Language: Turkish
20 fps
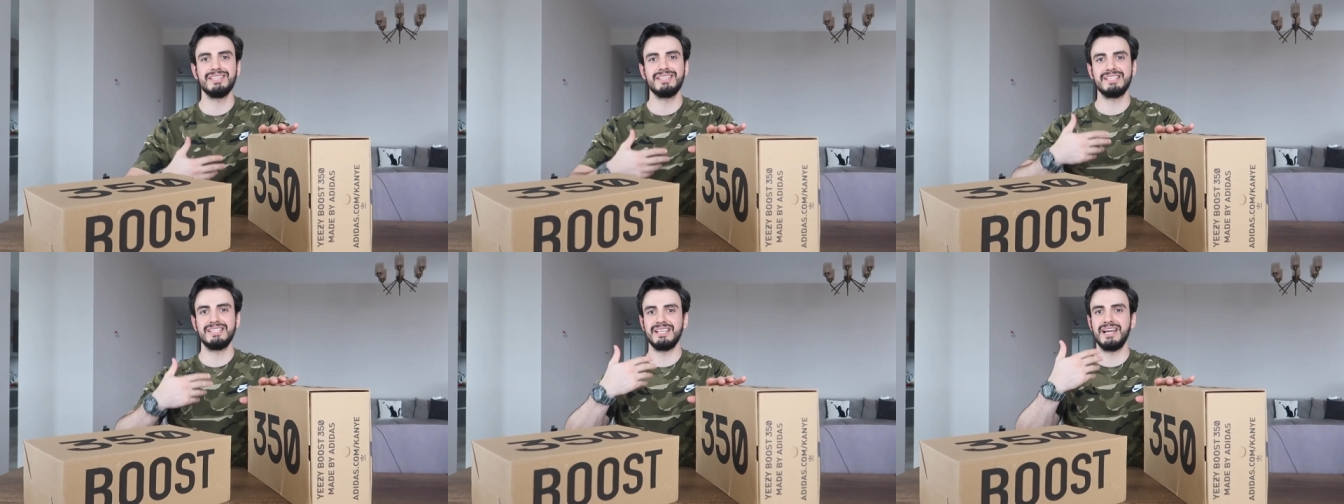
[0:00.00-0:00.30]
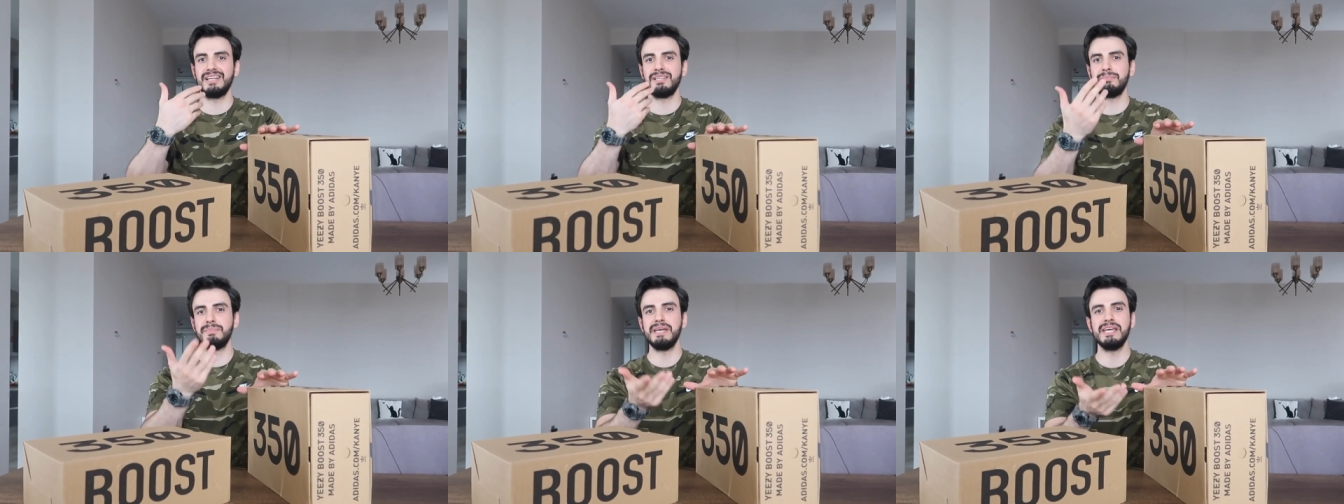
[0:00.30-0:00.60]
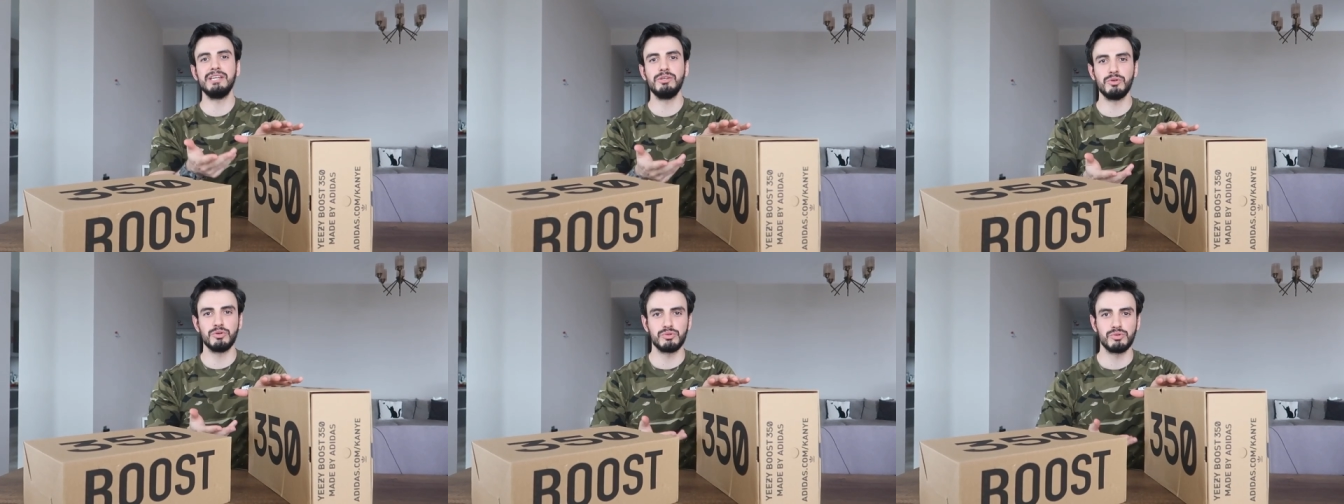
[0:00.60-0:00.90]
Sizler de
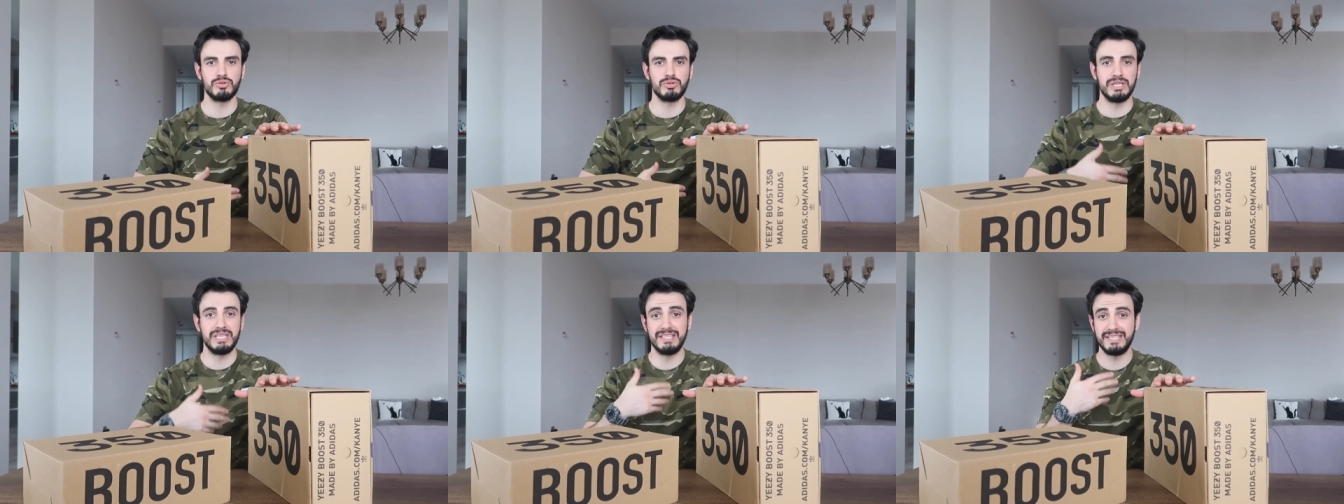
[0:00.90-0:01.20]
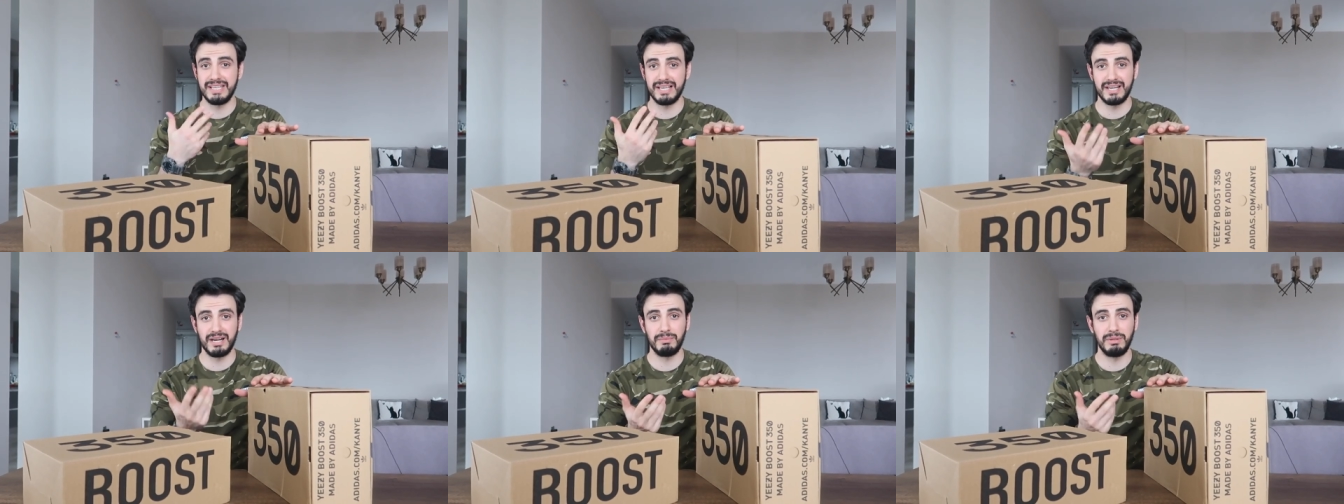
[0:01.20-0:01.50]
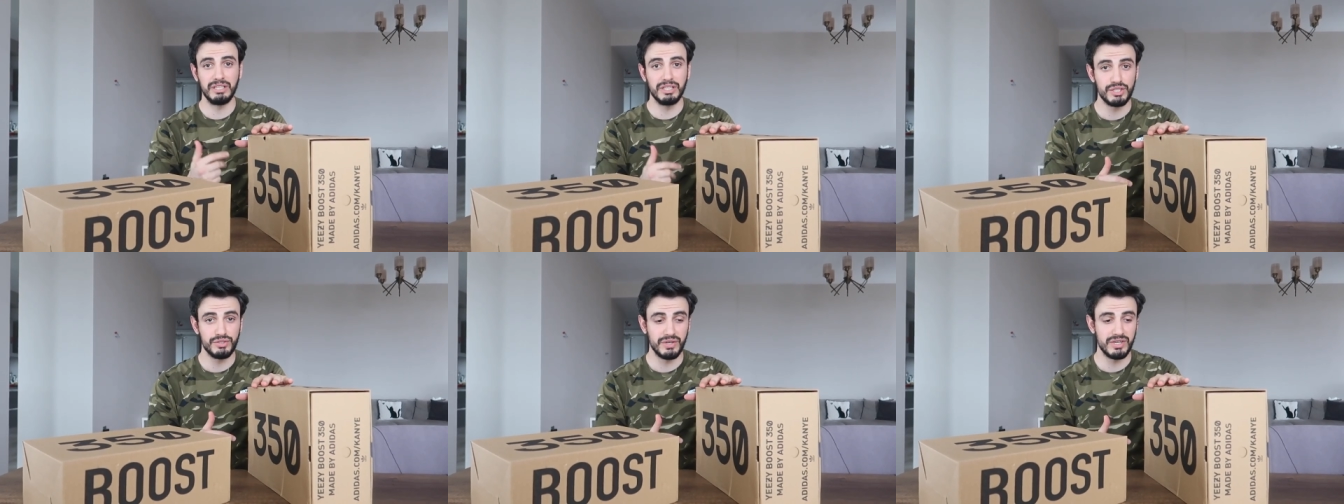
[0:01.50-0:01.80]
beğeniyorsunuz Instagram
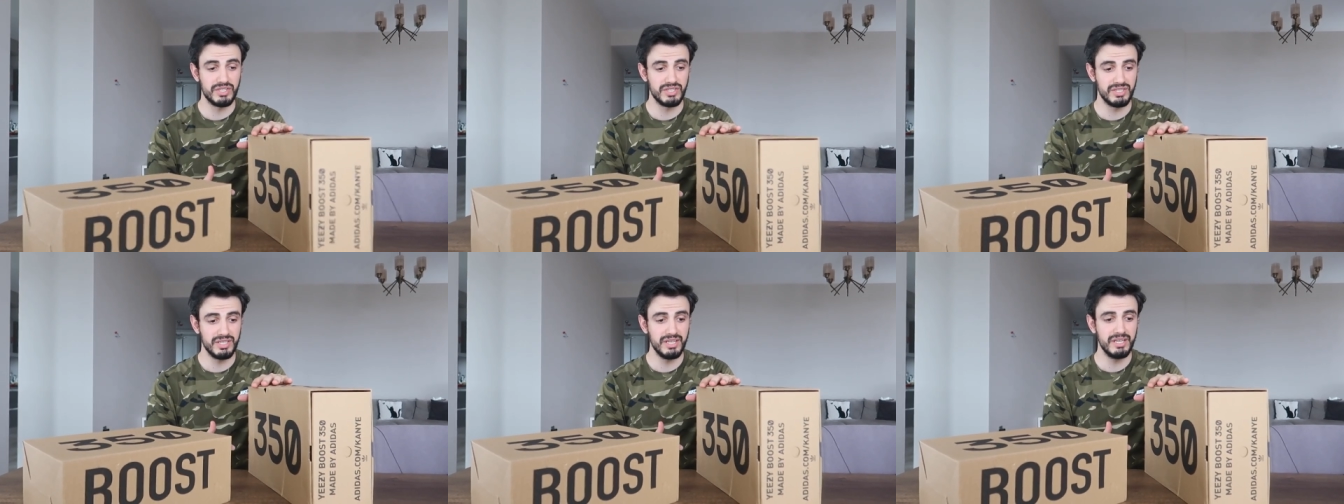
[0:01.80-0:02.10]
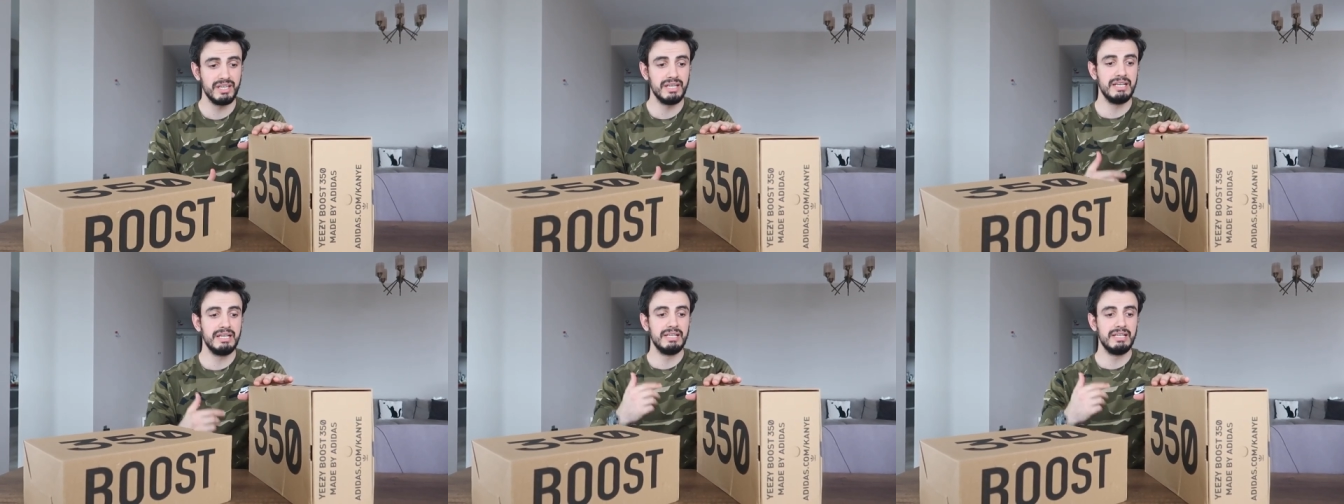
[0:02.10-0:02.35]
alışverişini.